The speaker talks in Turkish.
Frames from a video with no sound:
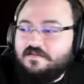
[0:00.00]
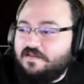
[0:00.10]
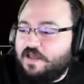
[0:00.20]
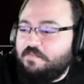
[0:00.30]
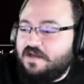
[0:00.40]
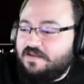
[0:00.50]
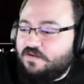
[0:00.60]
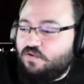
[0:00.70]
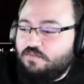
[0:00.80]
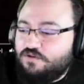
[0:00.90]
en manyak
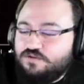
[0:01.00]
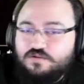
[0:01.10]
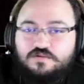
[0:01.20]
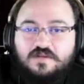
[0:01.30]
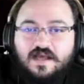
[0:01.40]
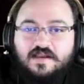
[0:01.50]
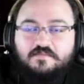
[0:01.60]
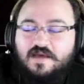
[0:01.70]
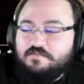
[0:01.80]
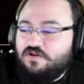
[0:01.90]
kombosu yani
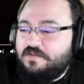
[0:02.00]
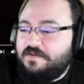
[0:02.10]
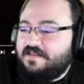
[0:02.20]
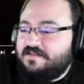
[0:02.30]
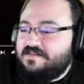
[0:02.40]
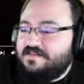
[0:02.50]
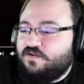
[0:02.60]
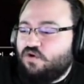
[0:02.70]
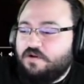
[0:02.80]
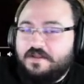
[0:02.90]
ben böyle bir etnisite
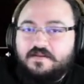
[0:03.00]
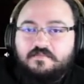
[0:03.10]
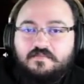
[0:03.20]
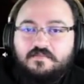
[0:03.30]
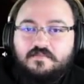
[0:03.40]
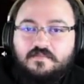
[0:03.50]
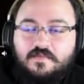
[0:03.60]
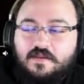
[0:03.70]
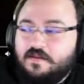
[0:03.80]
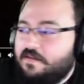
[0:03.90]
görmedim.
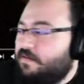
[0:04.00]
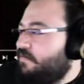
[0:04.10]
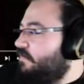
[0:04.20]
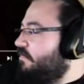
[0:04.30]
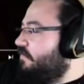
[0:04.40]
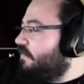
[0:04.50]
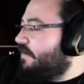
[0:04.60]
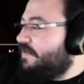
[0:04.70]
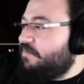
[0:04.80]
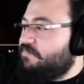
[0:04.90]

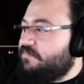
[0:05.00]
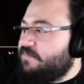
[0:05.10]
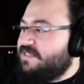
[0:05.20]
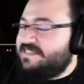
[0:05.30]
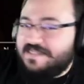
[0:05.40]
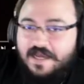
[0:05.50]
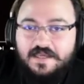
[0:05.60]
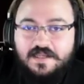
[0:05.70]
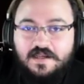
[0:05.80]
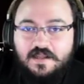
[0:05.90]
Adam
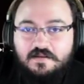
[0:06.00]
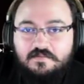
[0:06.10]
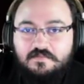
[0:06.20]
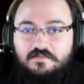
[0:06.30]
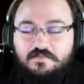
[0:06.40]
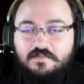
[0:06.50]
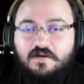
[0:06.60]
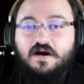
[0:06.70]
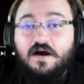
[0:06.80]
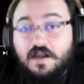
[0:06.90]
İsrailli,
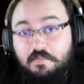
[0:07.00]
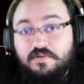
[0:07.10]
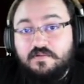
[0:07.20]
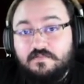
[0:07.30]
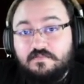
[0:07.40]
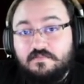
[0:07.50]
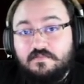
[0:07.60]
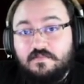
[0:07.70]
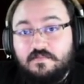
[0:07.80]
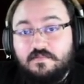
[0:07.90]
Arap,
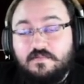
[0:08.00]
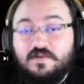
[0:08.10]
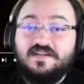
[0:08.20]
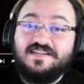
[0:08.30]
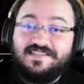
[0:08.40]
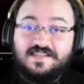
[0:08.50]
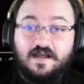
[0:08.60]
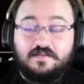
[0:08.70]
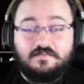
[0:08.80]
Hristiyan.